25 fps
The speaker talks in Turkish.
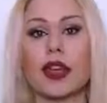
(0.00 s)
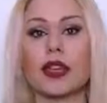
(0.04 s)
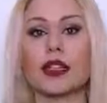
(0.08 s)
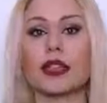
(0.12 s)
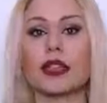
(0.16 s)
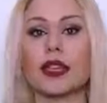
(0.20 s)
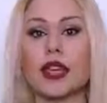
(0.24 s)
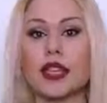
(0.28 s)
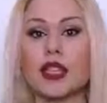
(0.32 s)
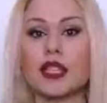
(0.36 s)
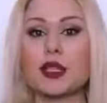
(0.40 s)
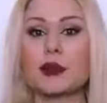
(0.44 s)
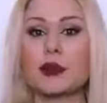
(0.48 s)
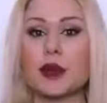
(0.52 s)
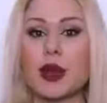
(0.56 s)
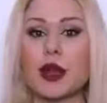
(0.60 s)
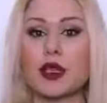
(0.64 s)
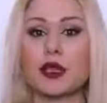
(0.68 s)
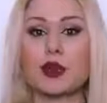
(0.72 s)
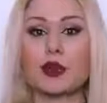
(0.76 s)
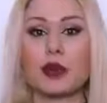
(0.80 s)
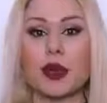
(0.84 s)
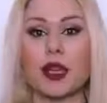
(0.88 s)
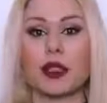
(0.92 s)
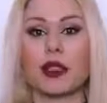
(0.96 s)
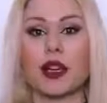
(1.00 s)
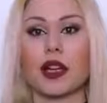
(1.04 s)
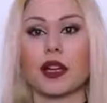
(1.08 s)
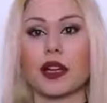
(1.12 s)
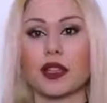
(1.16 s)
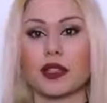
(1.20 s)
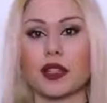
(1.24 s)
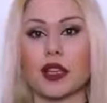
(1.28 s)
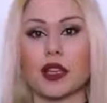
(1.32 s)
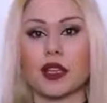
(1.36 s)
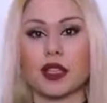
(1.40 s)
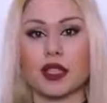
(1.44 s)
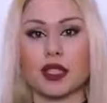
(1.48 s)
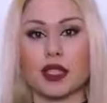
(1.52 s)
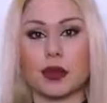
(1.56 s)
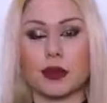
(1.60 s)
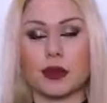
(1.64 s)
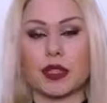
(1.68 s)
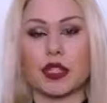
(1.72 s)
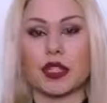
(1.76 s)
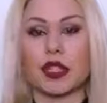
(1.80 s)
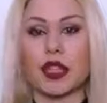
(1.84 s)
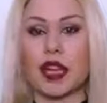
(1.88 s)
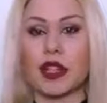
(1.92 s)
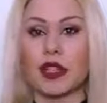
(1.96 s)
Yani genç masum bayan
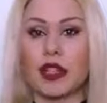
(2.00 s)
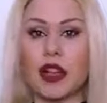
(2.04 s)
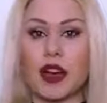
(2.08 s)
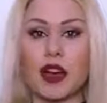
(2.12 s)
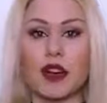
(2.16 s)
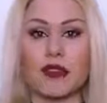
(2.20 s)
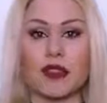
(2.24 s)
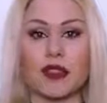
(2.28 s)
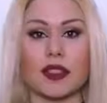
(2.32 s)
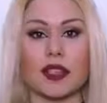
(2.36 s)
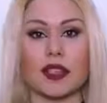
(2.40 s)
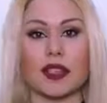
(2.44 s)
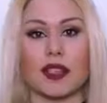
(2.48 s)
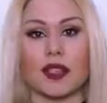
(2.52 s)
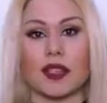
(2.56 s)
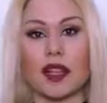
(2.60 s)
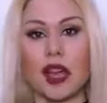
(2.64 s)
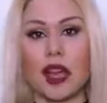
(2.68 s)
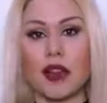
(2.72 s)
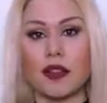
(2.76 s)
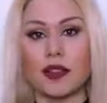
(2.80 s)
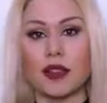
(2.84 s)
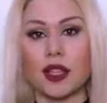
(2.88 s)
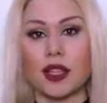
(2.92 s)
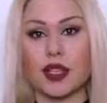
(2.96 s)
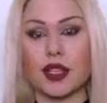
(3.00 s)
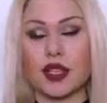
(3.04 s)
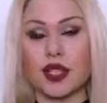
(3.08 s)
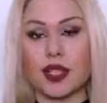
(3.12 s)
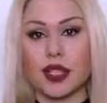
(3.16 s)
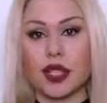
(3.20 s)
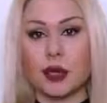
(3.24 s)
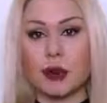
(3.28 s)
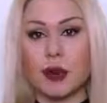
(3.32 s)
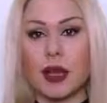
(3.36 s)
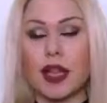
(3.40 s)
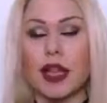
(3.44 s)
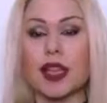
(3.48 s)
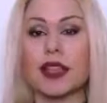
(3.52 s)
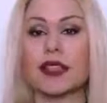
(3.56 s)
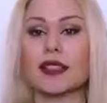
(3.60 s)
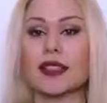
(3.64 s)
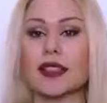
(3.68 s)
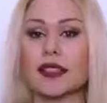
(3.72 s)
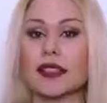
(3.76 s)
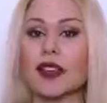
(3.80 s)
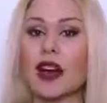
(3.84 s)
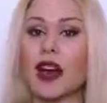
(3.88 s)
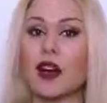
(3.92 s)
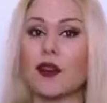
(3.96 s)
arkadaşlarımız can havliyle cezaevinden çıkıp
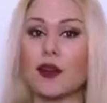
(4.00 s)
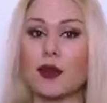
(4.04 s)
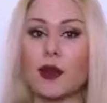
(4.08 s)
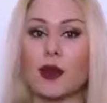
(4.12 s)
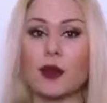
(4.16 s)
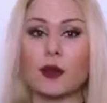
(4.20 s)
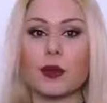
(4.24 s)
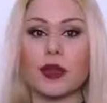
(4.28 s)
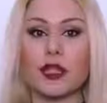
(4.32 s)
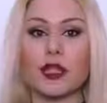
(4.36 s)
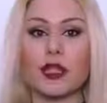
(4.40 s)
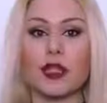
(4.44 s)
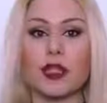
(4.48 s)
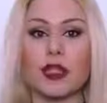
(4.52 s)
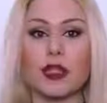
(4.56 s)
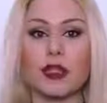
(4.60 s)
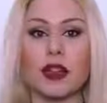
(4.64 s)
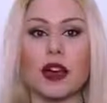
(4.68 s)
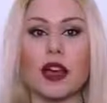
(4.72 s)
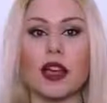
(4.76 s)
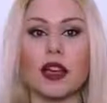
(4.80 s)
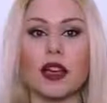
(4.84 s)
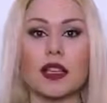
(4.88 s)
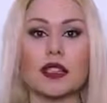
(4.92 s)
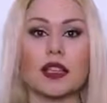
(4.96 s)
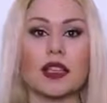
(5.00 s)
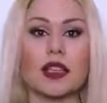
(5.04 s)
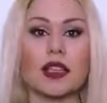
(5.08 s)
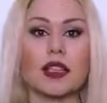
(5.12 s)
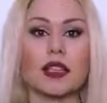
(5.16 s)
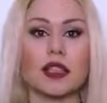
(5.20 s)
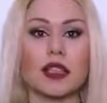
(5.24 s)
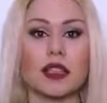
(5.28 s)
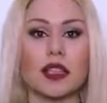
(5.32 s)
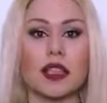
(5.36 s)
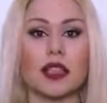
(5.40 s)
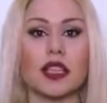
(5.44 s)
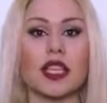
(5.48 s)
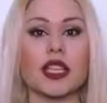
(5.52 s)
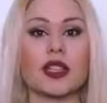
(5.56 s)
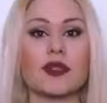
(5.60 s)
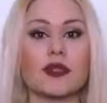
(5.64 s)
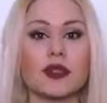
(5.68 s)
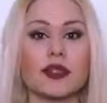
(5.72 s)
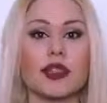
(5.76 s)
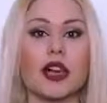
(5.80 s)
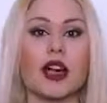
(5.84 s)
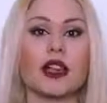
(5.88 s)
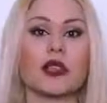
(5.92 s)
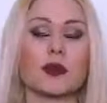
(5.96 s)
tedavi olmak için arkadaşlarına
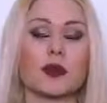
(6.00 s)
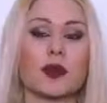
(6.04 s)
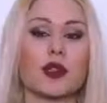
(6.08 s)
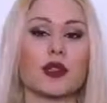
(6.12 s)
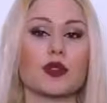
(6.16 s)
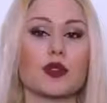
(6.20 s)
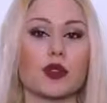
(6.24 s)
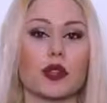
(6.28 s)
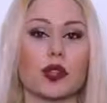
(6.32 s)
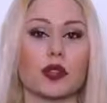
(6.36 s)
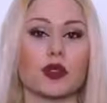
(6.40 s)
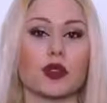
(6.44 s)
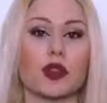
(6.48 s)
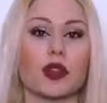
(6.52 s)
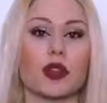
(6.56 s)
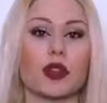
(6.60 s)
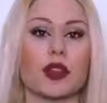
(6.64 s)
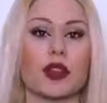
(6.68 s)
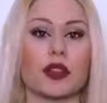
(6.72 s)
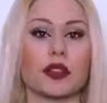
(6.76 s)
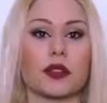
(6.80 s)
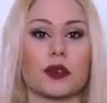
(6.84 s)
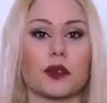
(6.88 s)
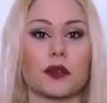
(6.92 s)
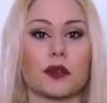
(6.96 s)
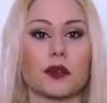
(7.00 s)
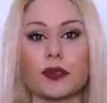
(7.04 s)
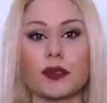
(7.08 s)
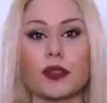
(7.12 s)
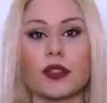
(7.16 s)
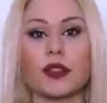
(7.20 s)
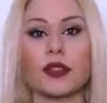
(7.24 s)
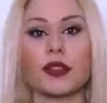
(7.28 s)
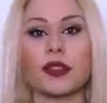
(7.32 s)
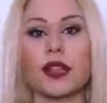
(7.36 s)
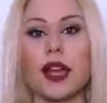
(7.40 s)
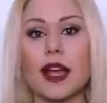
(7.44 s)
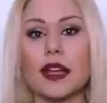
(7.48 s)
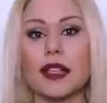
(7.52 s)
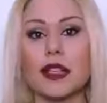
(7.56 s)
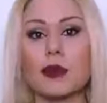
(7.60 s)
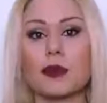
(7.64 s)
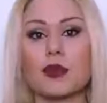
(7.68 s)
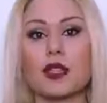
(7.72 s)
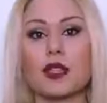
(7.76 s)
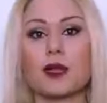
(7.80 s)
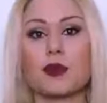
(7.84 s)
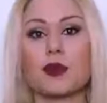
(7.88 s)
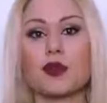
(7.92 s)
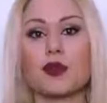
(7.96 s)
iftira atmaya zorlanıyorlar
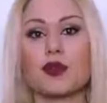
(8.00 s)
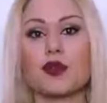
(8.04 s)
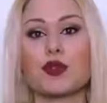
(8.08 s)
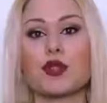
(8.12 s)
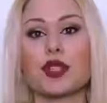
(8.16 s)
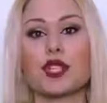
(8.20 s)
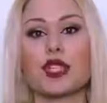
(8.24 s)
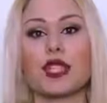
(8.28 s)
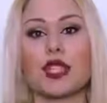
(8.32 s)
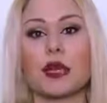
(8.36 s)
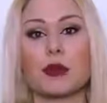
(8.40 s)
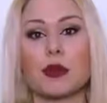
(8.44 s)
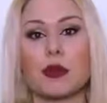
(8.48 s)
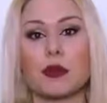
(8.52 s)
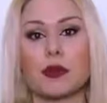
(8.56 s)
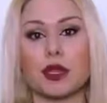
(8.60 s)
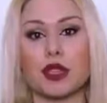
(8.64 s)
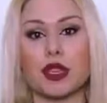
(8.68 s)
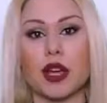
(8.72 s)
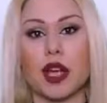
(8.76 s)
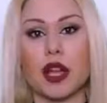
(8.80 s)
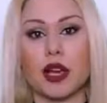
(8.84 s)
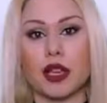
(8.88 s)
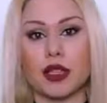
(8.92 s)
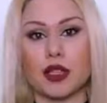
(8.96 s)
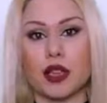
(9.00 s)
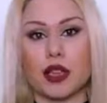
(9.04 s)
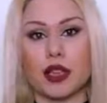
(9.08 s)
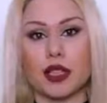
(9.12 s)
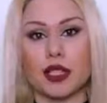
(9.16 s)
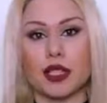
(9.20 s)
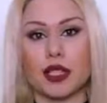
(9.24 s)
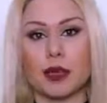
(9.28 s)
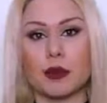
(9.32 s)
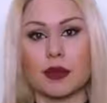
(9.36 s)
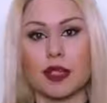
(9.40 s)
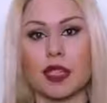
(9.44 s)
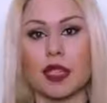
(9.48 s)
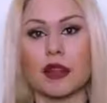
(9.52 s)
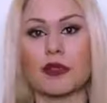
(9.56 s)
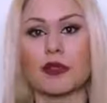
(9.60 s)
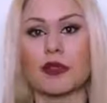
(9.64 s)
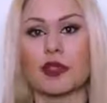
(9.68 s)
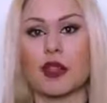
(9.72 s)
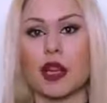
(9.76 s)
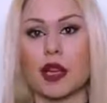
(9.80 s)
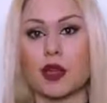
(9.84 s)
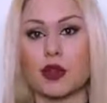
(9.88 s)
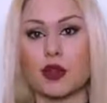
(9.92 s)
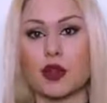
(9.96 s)
tertemiz hiçbir suç işlememiş arkadaşlarımıza
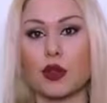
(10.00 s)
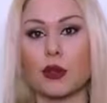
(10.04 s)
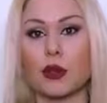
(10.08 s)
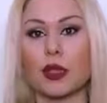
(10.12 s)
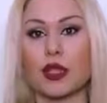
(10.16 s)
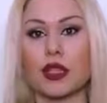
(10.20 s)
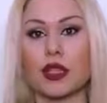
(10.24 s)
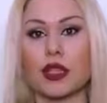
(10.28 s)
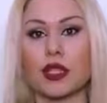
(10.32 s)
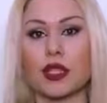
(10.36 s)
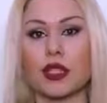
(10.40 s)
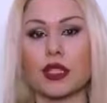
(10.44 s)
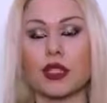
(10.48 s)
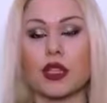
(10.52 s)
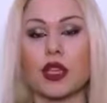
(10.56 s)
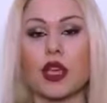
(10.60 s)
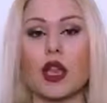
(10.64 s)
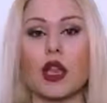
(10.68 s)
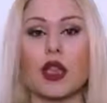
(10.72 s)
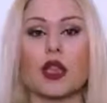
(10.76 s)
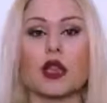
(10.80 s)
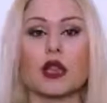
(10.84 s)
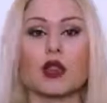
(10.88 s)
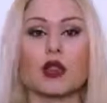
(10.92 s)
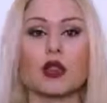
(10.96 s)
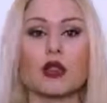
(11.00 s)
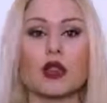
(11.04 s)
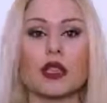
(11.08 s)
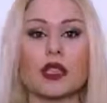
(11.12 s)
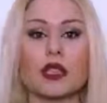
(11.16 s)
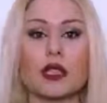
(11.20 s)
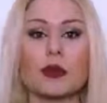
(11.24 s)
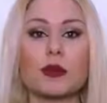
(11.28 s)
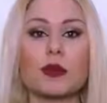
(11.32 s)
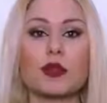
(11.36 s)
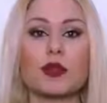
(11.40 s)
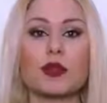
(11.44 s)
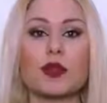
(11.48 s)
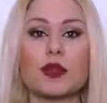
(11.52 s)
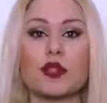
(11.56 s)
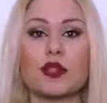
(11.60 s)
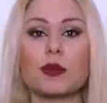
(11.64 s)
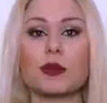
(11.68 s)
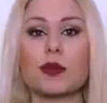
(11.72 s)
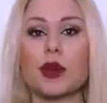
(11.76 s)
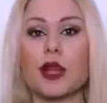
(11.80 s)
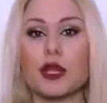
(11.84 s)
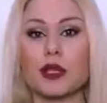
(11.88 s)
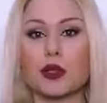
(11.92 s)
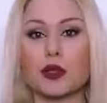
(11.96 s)
iftiracı olmaları için sürekli
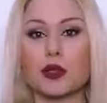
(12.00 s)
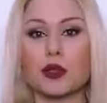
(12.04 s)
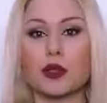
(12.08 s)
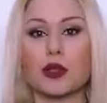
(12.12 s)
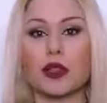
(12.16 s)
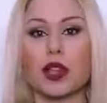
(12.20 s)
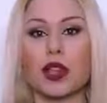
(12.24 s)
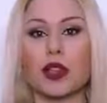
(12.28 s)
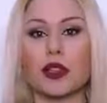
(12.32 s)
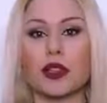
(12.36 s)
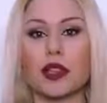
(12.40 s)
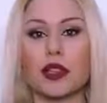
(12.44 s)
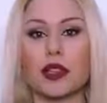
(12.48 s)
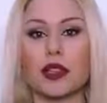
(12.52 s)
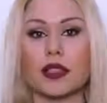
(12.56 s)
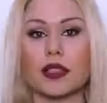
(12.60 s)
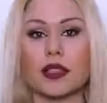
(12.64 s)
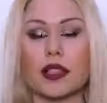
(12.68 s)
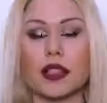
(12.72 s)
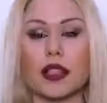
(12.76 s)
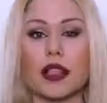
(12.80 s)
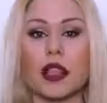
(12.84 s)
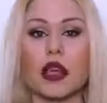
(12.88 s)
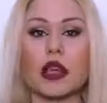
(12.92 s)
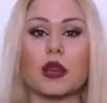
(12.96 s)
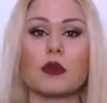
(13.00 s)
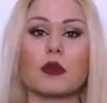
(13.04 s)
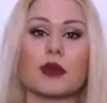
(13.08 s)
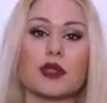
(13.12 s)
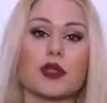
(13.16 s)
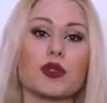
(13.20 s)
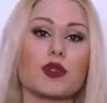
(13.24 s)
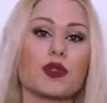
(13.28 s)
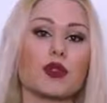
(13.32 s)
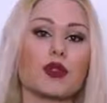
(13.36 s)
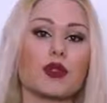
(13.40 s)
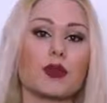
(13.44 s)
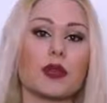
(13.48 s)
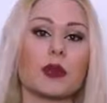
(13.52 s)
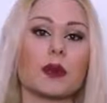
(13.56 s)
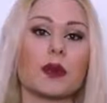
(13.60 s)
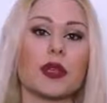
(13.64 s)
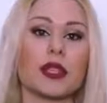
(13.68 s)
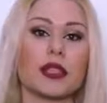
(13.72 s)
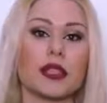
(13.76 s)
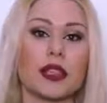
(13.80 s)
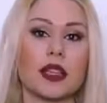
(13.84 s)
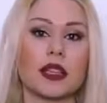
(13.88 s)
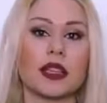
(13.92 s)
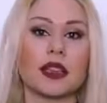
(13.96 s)
psikolojik baskı uygulayanlar ise bize husumet
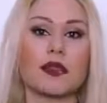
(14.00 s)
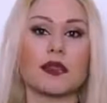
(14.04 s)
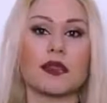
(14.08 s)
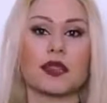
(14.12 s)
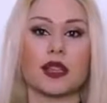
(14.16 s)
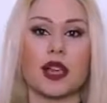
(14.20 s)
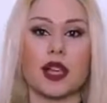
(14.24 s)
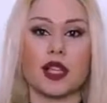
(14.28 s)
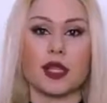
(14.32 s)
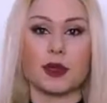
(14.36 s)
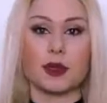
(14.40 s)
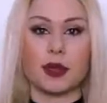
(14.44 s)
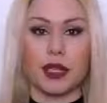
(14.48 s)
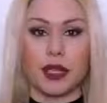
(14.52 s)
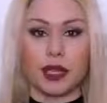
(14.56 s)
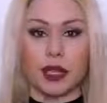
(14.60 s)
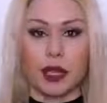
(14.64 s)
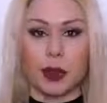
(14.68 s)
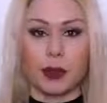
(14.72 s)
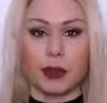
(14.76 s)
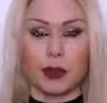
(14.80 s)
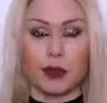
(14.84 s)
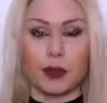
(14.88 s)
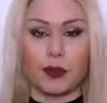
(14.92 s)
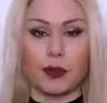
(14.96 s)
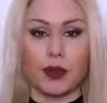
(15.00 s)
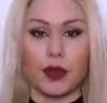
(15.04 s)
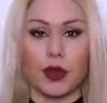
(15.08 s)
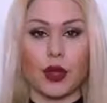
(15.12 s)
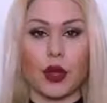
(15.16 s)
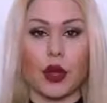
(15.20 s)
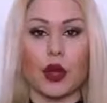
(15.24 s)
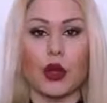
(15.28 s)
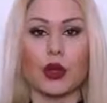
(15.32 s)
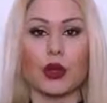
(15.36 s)
besleyen iftiracı bir ekip.